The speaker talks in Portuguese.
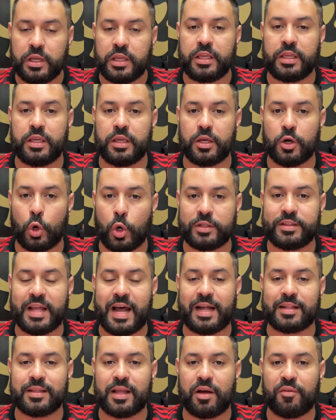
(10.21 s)
E
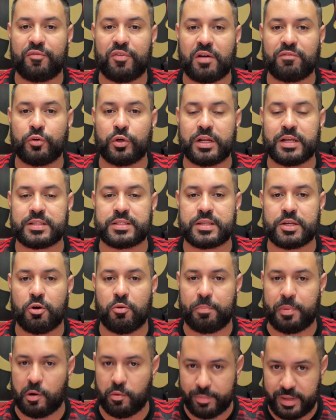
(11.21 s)
rodada favoreceu
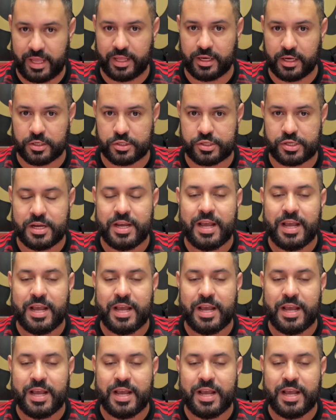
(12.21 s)
o Palmeiras.